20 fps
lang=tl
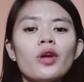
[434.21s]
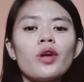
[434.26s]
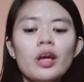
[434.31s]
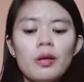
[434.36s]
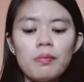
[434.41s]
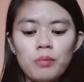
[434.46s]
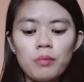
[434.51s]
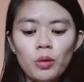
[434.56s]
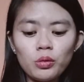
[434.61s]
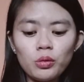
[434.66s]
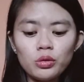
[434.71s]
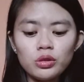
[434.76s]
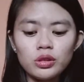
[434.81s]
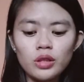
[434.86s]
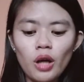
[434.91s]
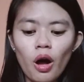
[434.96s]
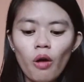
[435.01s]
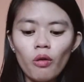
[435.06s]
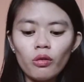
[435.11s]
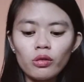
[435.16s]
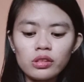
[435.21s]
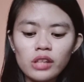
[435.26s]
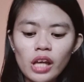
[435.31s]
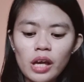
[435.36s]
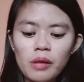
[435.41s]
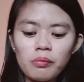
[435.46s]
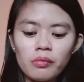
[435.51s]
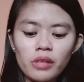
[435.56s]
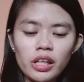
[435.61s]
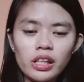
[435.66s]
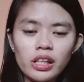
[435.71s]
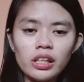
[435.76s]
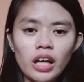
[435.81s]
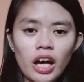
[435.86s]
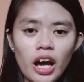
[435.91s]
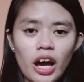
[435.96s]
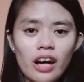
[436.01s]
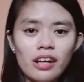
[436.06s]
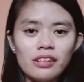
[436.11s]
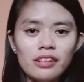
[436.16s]
i-post sa akong timeline,
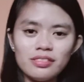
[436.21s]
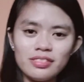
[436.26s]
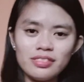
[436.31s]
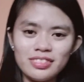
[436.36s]
ha?